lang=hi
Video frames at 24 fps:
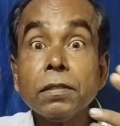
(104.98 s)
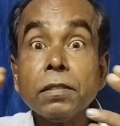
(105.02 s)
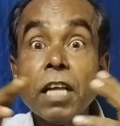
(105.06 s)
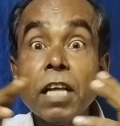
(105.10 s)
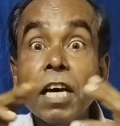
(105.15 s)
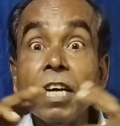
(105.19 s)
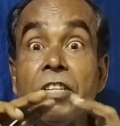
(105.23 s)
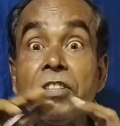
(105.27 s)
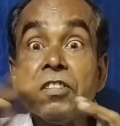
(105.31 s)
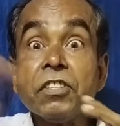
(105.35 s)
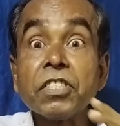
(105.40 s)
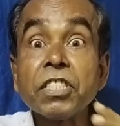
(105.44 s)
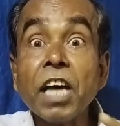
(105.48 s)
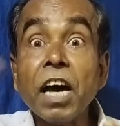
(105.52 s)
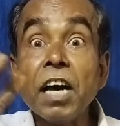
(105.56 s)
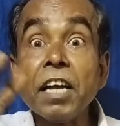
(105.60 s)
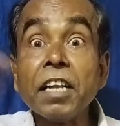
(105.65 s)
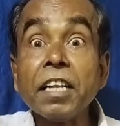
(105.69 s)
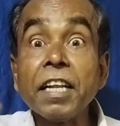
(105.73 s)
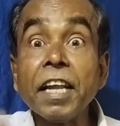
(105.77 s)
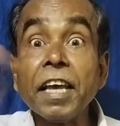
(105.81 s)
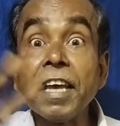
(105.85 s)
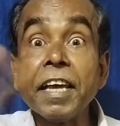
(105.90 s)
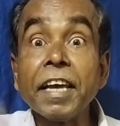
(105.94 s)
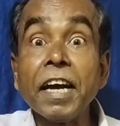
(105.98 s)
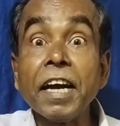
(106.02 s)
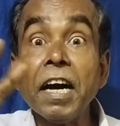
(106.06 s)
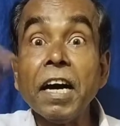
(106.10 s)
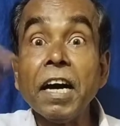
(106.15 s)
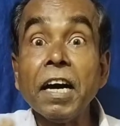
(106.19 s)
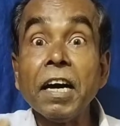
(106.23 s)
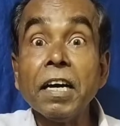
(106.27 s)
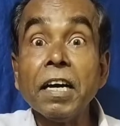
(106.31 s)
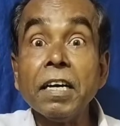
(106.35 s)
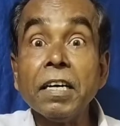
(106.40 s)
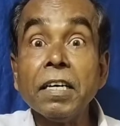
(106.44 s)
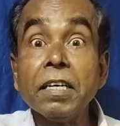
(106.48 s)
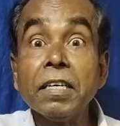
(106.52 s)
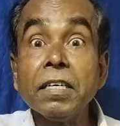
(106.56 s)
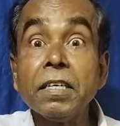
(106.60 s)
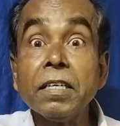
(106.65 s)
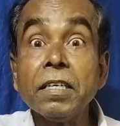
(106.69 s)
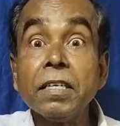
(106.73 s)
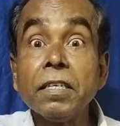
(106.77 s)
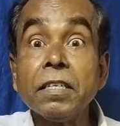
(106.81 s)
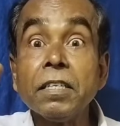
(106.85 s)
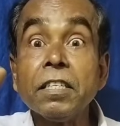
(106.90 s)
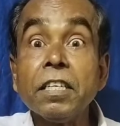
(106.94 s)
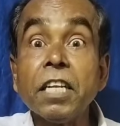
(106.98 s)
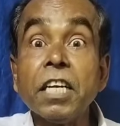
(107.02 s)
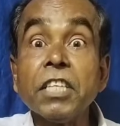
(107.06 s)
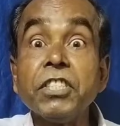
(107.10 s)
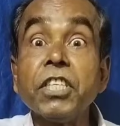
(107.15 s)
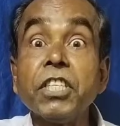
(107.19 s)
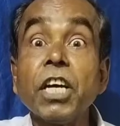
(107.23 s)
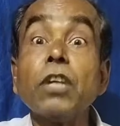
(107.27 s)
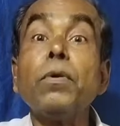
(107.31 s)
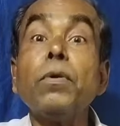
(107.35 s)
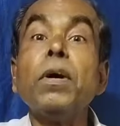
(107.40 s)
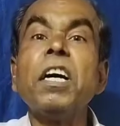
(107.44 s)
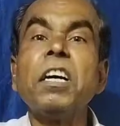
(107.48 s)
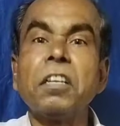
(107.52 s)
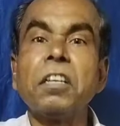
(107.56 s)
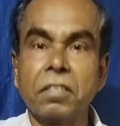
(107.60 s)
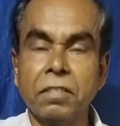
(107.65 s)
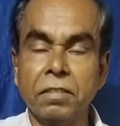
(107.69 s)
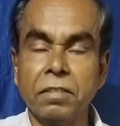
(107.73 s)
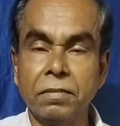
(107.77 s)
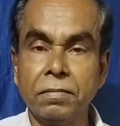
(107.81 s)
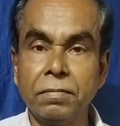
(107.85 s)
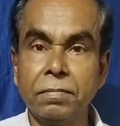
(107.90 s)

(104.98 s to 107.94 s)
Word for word: ना इंसान रहेगा ना जानवर